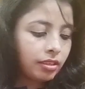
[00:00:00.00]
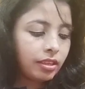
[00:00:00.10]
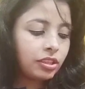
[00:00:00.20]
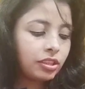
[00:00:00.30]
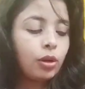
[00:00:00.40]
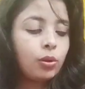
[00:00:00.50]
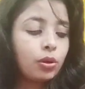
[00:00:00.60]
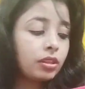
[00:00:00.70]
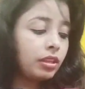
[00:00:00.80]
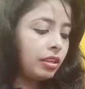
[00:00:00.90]
अच्छा लुक
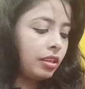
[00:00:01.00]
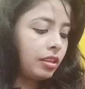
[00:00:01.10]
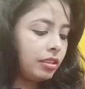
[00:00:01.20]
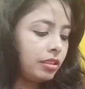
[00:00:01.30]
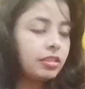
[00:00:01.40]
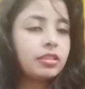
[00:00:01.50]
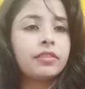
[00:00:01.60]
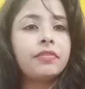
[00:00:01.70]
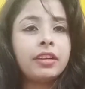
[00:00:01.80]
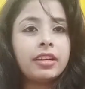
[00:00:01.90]
दे रही है नीचे से
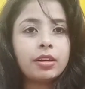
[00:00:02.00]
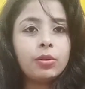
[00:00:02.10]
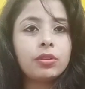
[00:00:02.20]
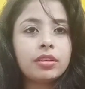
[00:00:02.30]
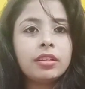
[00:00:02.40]
फ्लेयर्ड लुक